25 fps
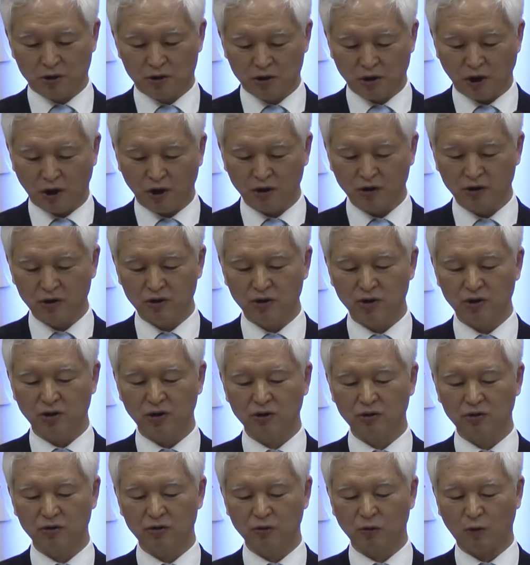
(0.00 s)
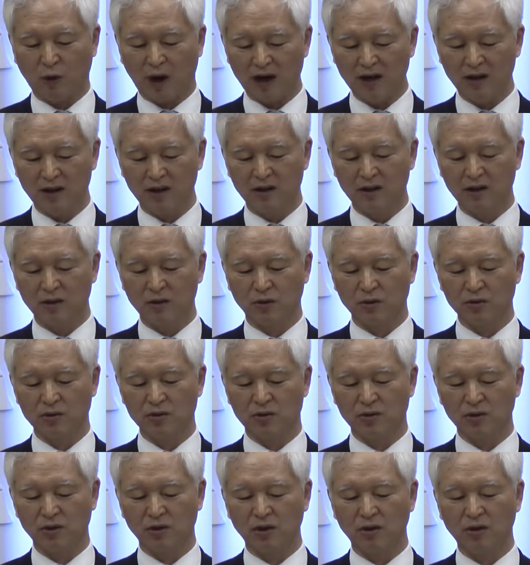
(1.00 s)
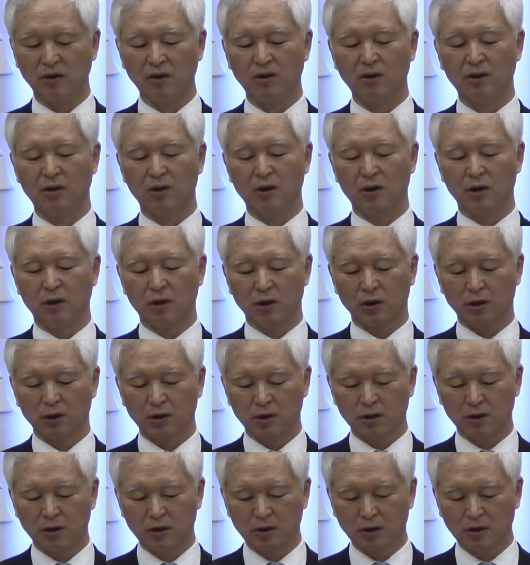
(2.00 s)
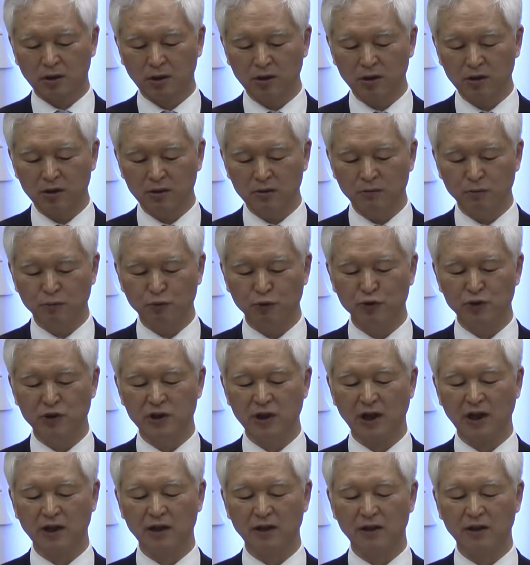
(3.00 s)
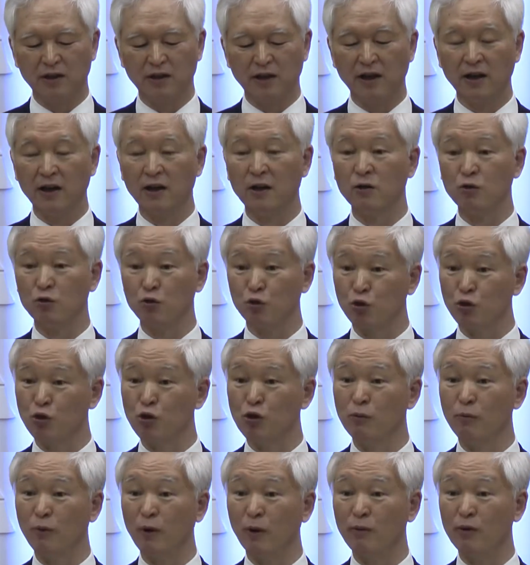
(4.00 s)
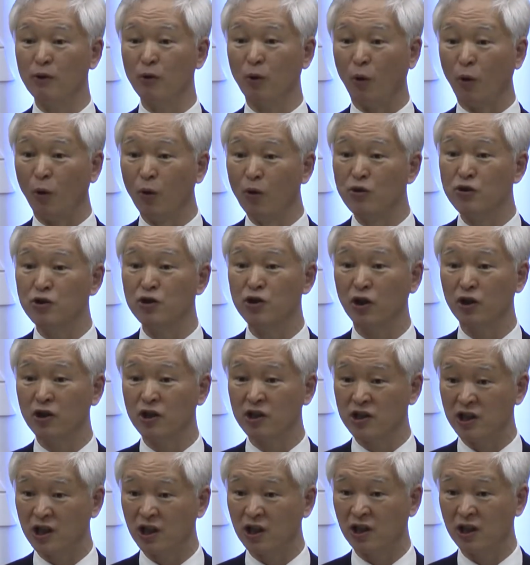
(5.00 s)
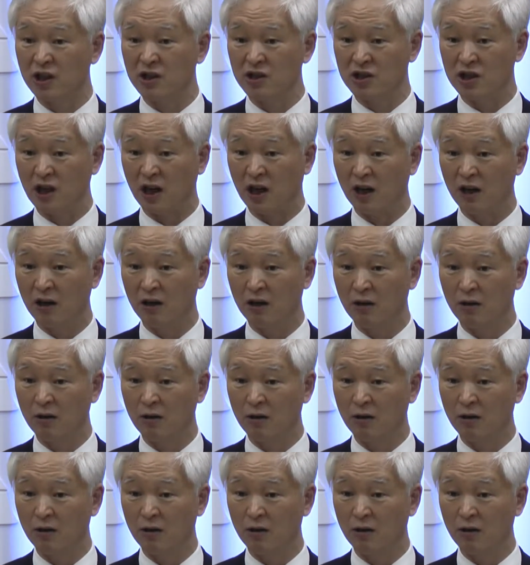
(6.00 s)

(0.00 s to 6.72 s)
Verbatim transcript: 청년 관리로서 큰 부자인데 율법을 온전히 지킨 자.